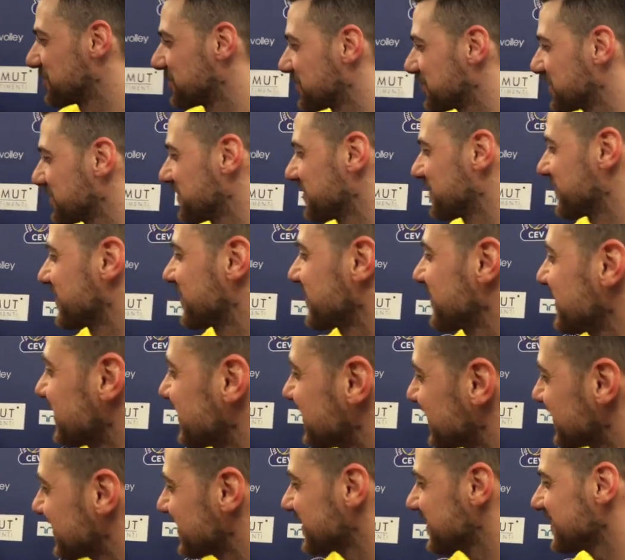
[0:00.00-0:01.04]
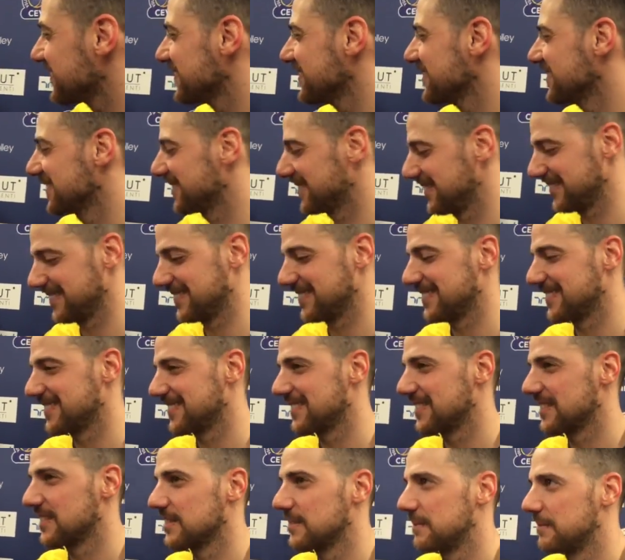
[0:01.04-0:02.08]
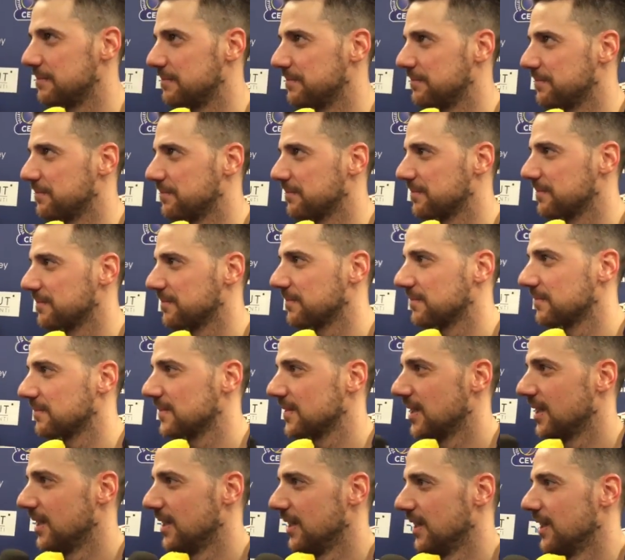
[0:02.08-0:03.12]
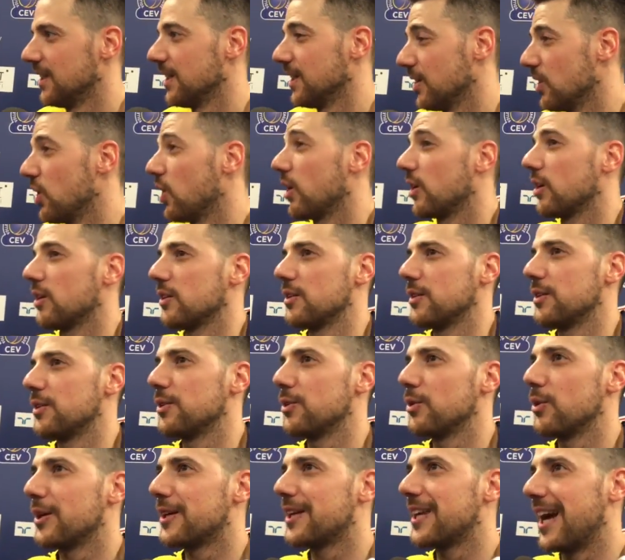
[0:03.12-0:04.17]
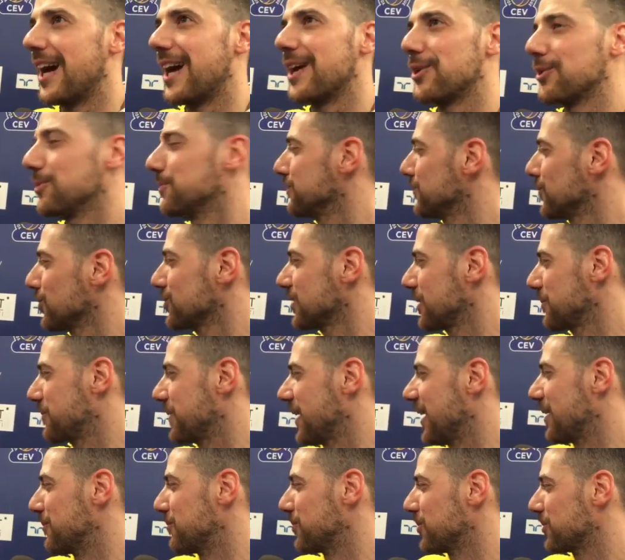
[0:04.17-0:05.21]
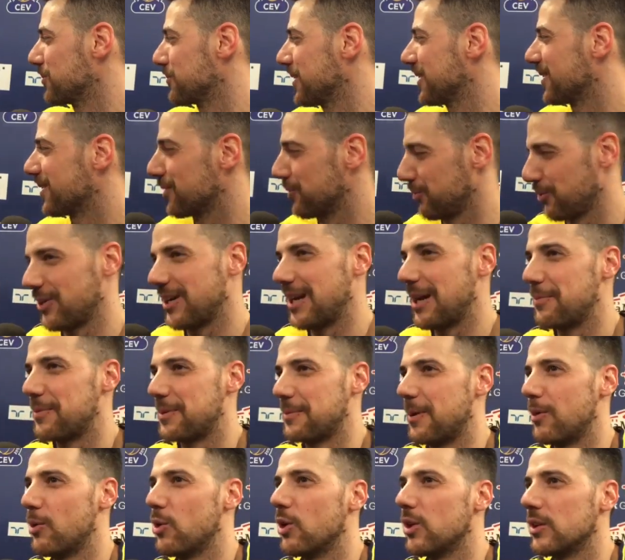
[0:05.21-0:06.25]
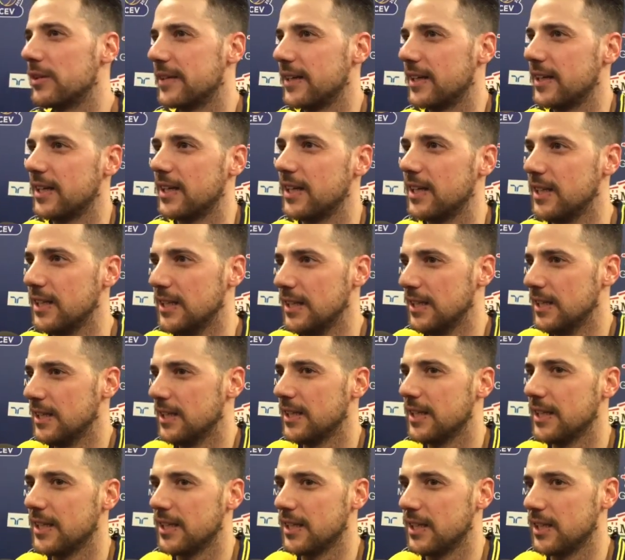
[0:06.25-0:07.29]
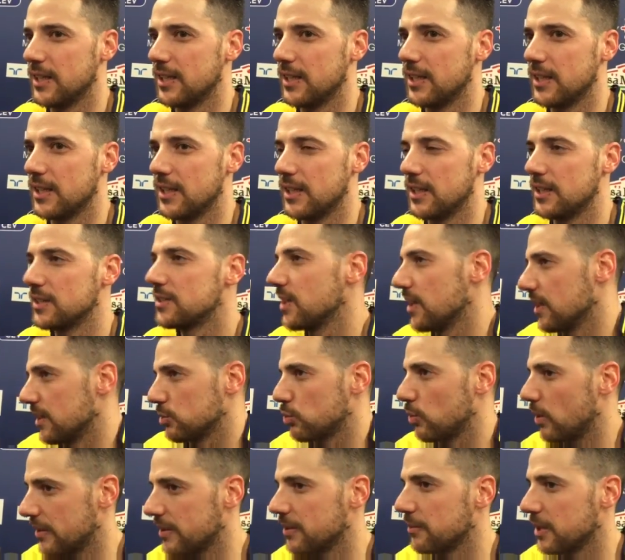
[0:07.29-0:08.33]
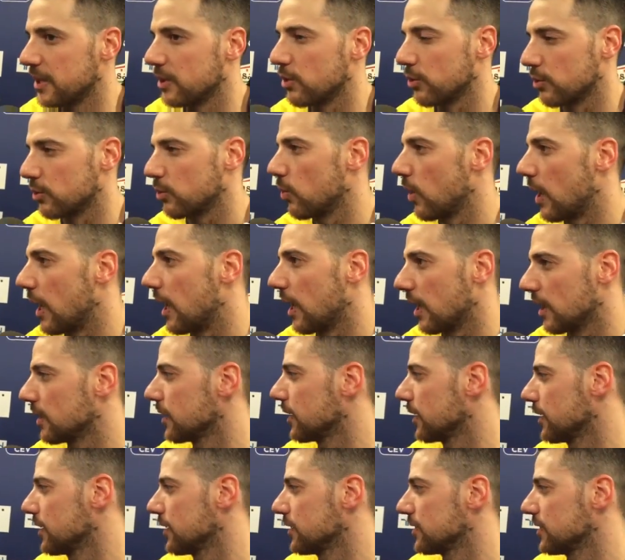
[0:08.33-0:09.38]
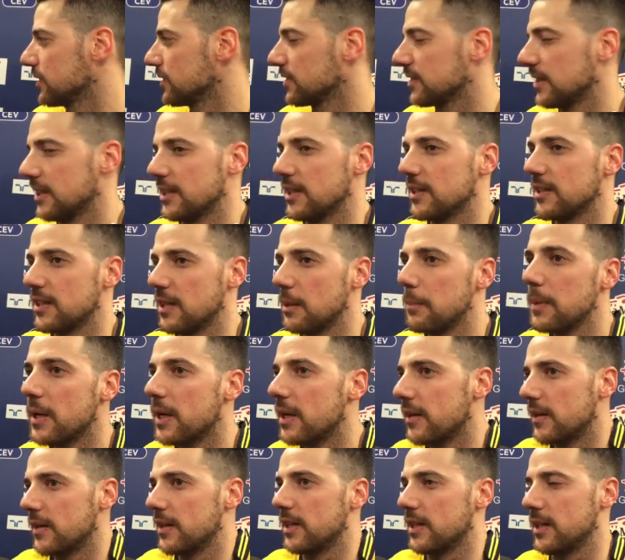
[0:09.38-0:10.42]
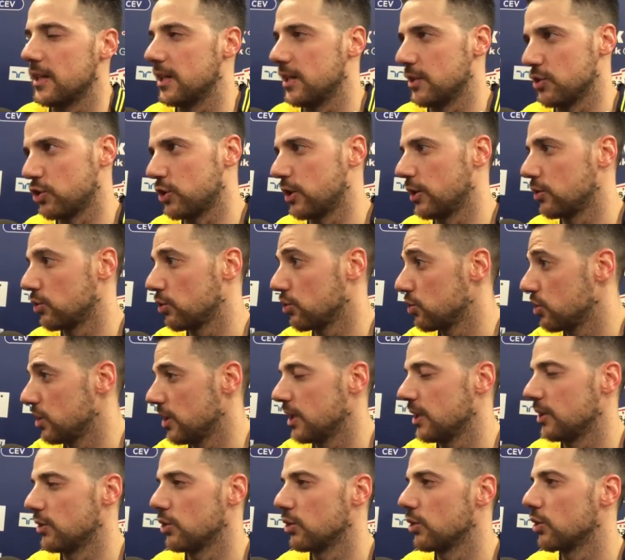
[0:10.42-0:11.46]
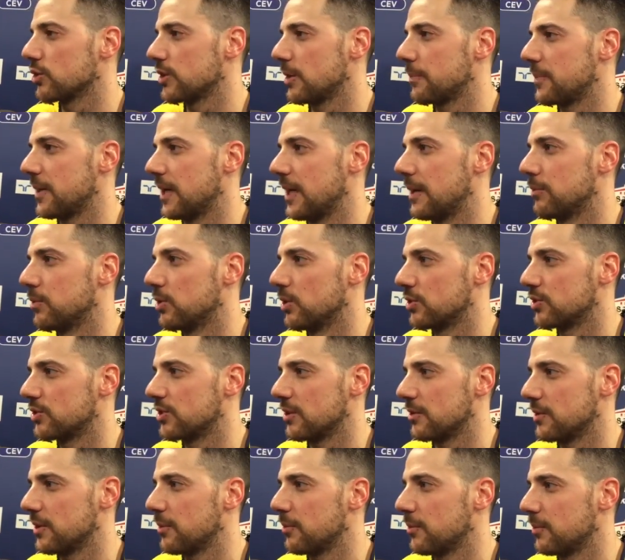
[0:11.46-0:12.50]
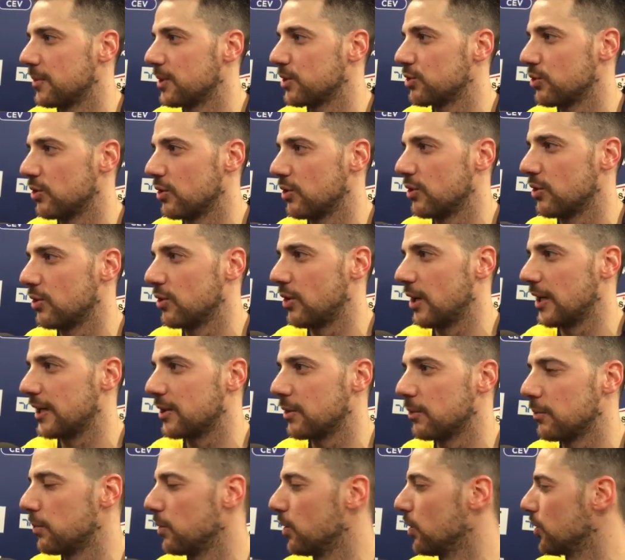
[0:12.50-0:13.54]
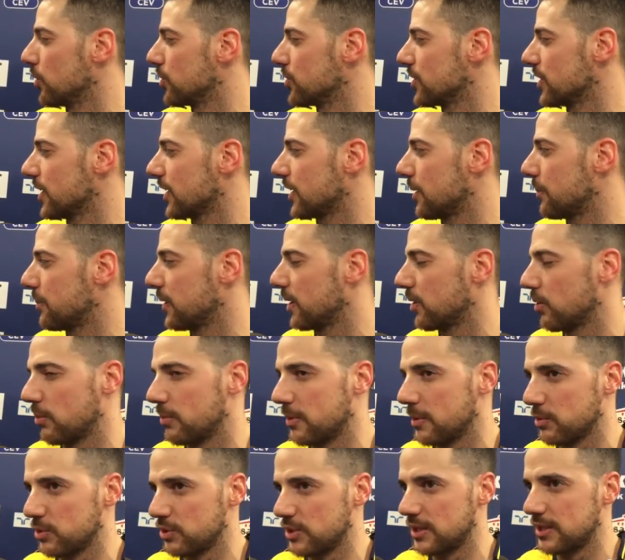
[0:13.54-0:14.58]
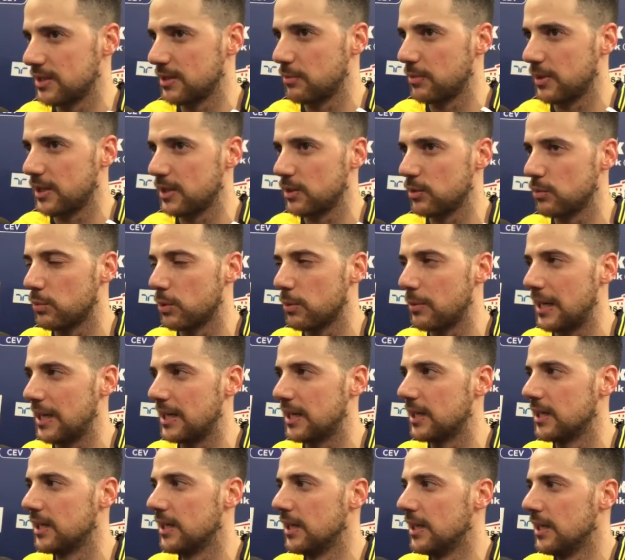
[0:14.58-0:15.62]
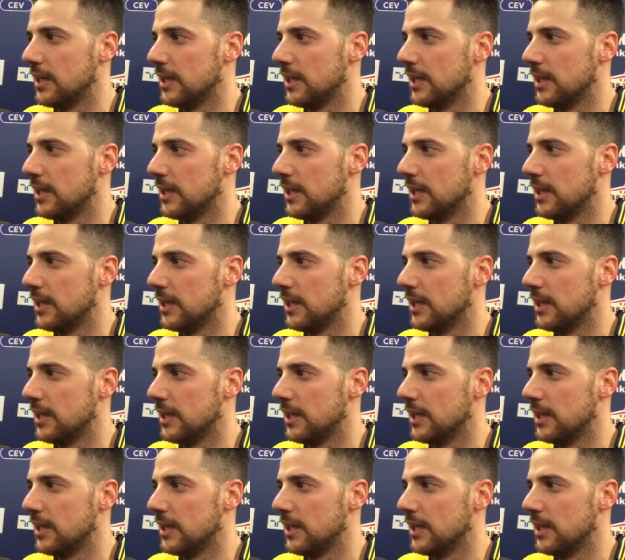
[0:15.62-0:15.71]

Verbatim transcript: Non è stata una passeggiata di salute almeno per un'oretta. No, è chiaro, lo sappiamo, ormai non è la prima volta, eh, cioè le squadre vengono qua eh, senza niente da perdere, giocano così, noi lo sappiamo, ci abbiamo messo anche un po' oggi a capirlo, il primo set siamo partiti un po' male,